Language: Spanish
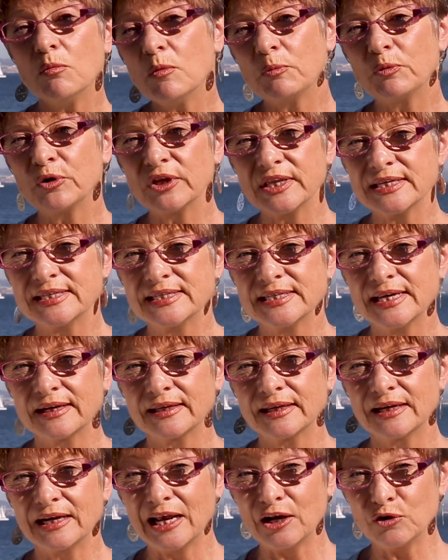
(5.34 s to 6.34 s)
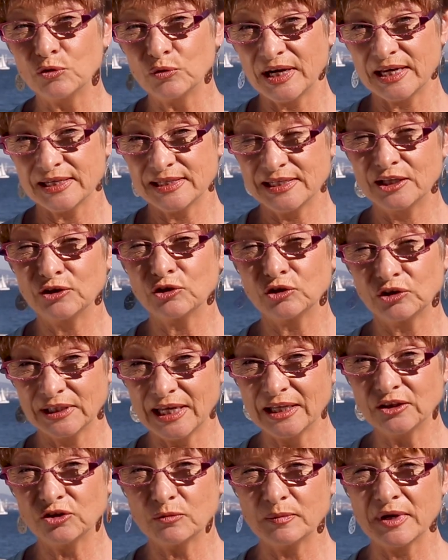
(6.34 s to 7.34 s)
¿Cómo puede ser que la Luna, siendo
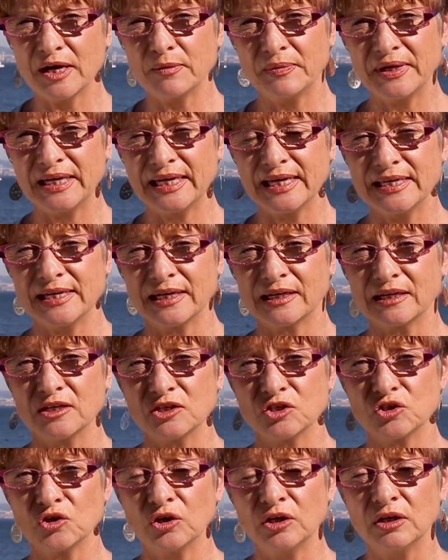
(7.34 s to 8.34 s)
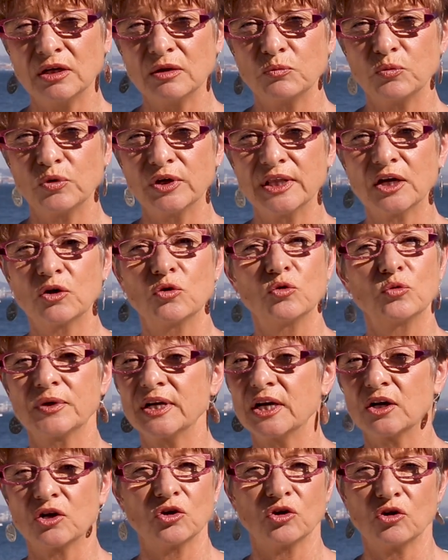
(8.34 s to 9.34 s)
tanto más pequeña que el Sol, pueda
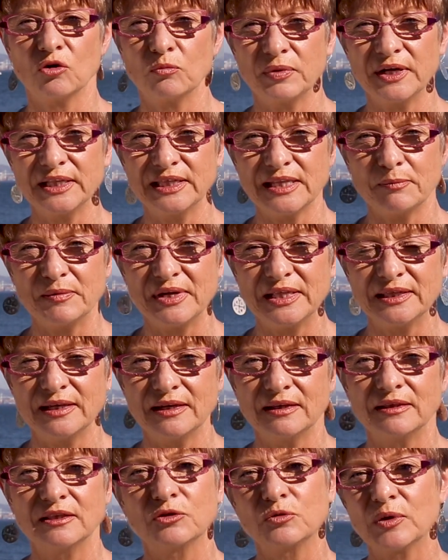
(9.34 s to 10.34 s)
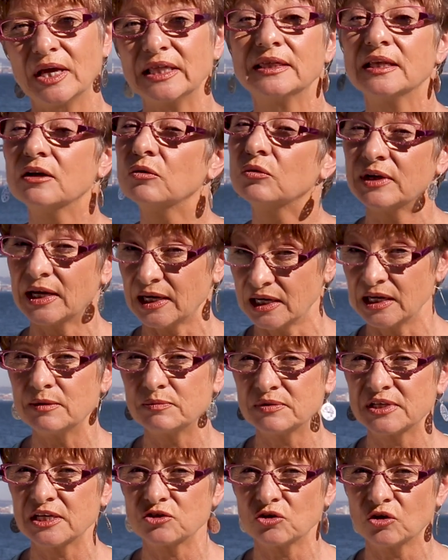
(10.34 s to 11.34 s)
cubrirlo completamente durante un
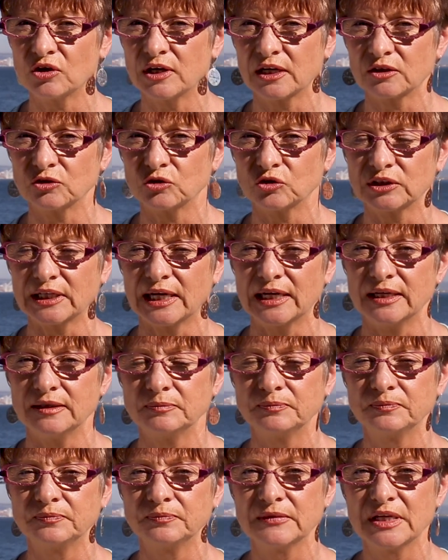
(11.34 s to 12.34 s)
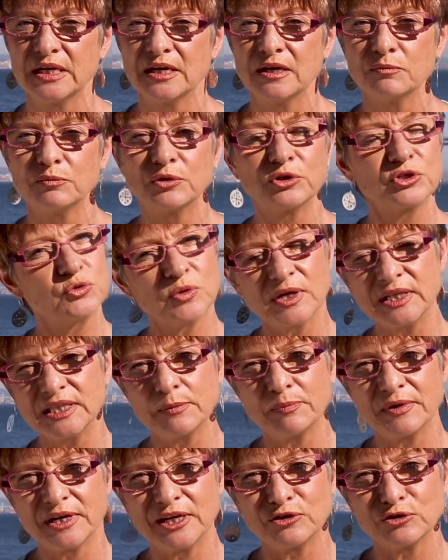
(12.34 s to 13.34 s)
eclipse solar total? Por
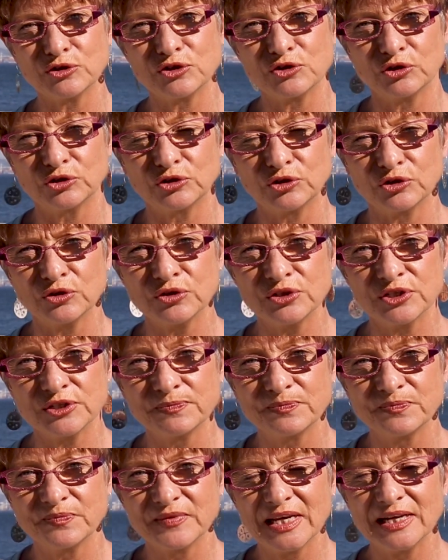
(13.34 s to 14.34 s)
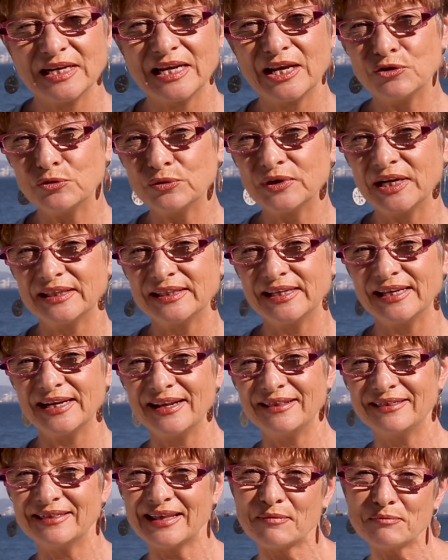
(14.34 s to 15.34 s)
suerte para nosotros, la Luna tiene
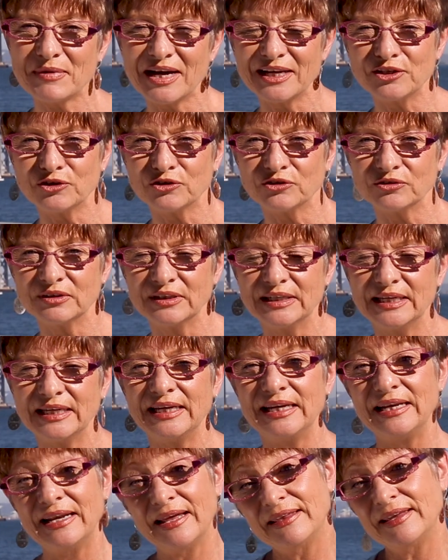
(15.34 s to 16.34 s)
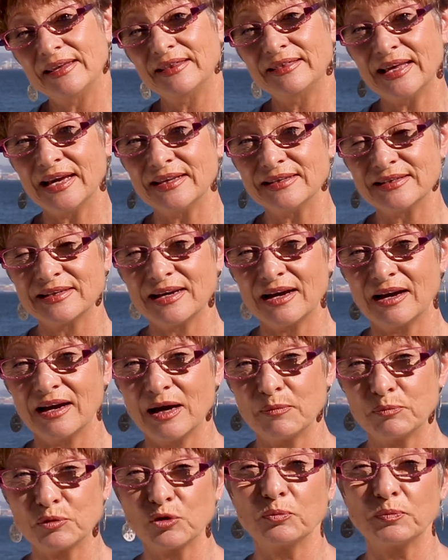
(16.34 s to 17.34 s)
el tamaño y la distancia
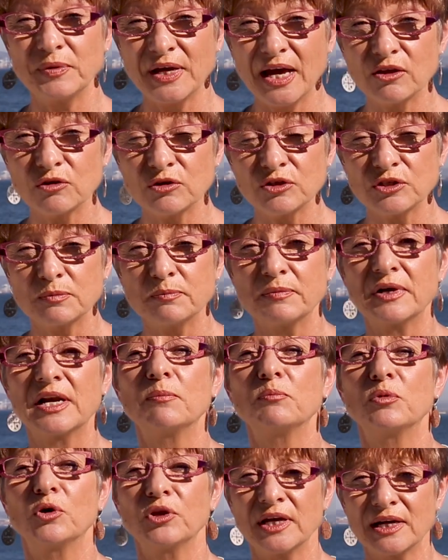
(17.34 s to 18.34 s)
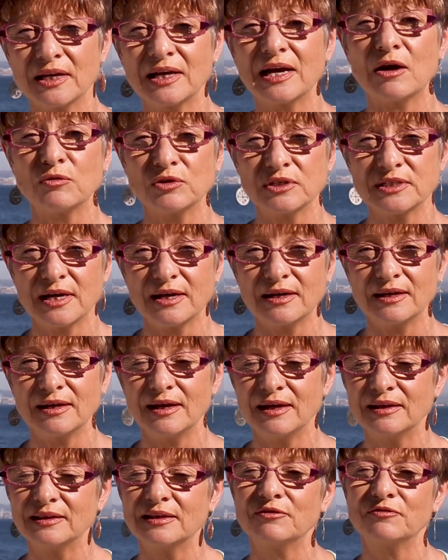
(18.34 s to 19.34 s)
apropiados para poder causar
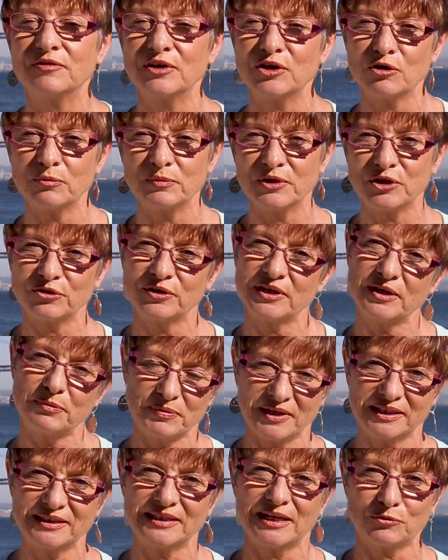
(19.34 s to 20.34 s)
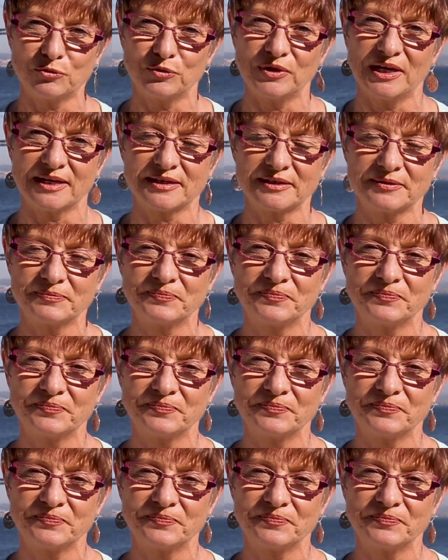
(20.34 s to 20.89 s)
este fenómeno espectacular.